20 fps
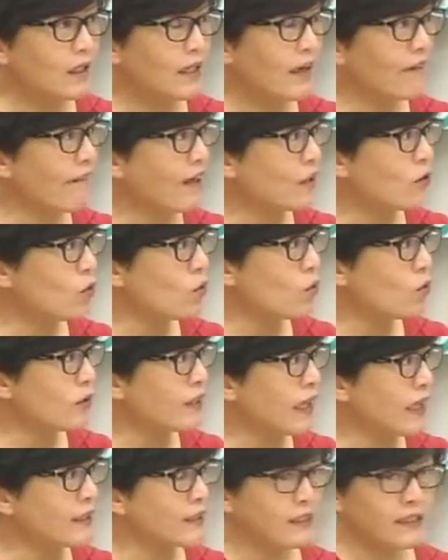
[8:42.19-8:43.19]
开发中国
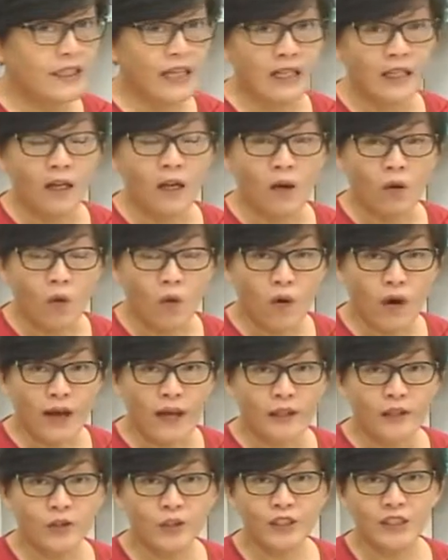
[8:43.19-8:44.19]
家增加的很
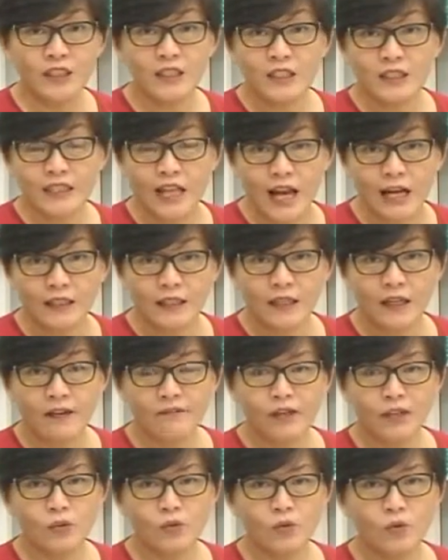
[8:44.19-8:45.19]
快，尤其是大的
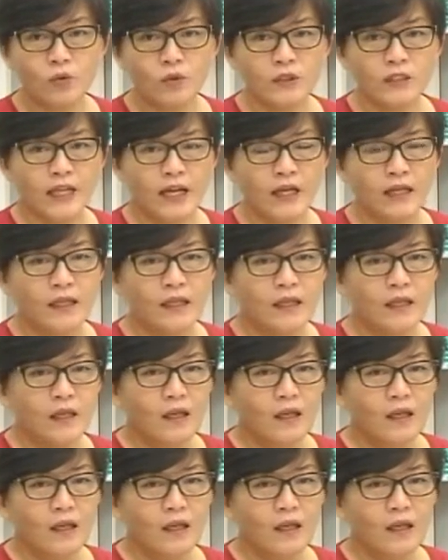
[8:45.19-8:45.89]
开发中国家。